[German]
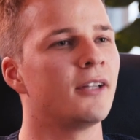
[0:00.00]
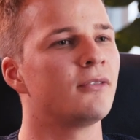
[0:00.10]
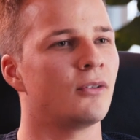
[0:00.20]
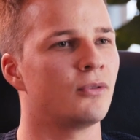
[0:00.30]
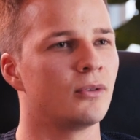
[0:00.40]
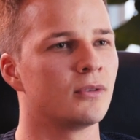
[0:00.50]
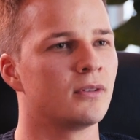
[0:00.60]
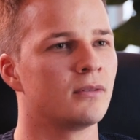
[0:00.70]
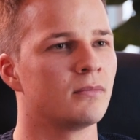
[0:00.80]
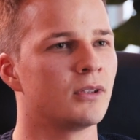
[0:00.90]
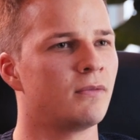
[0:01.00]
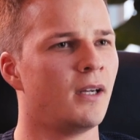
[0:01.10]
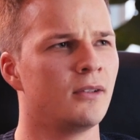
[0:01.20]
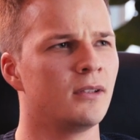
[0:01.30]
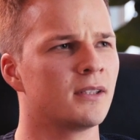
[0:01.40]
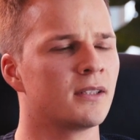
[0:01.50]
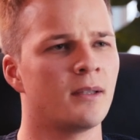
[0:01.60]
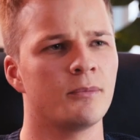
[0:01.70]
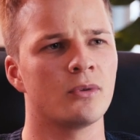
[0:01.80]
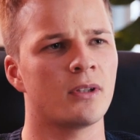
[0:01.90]
einfach für uns. Es waren
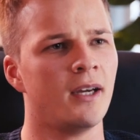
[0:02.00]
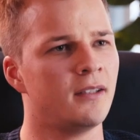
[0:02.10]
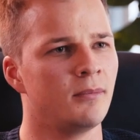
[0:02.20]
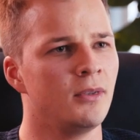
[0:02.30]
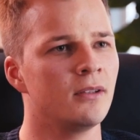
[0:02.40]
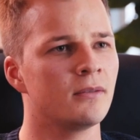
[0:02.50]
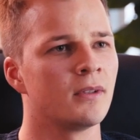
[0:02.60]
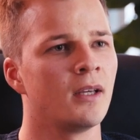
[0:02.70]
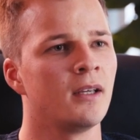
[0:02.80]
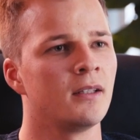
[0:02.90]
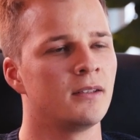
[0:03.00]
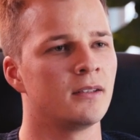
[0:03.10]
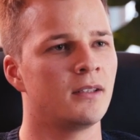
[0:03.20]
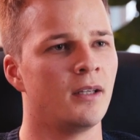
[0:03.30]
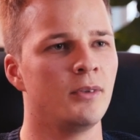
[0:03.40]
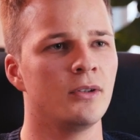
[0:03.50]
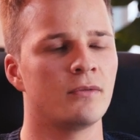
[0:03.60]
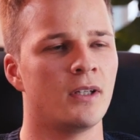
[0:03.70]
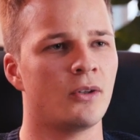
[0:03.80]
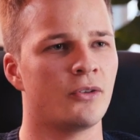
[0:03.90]
insgesamt nur drei Termine. Diese
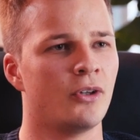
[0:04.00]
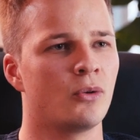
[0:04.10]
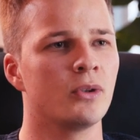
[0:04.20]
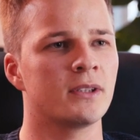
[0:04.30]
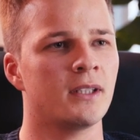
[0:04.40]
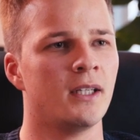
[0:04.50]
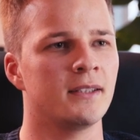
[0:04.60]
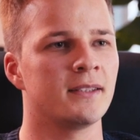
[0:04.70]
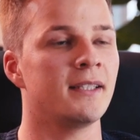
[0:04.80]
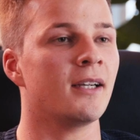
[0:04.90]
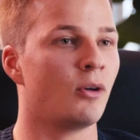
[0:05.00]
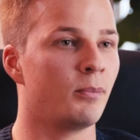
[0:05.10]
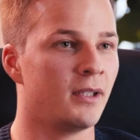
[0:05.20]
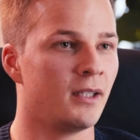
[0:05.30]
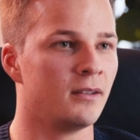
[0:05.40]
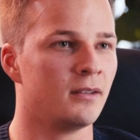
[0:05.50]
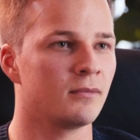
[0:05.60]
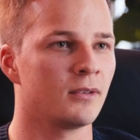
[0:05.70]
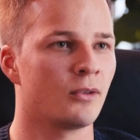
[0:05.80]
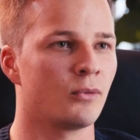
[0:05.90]
Termine waren auch sehr kurz gehalten, sehr kompetent
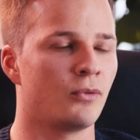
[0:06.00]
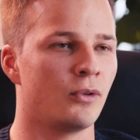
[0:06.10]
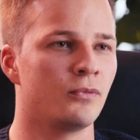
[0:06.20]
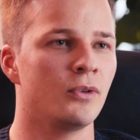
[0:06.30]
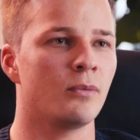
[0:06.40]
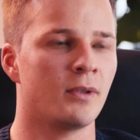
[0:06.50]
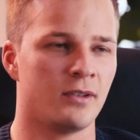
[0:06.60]
wovon wir immer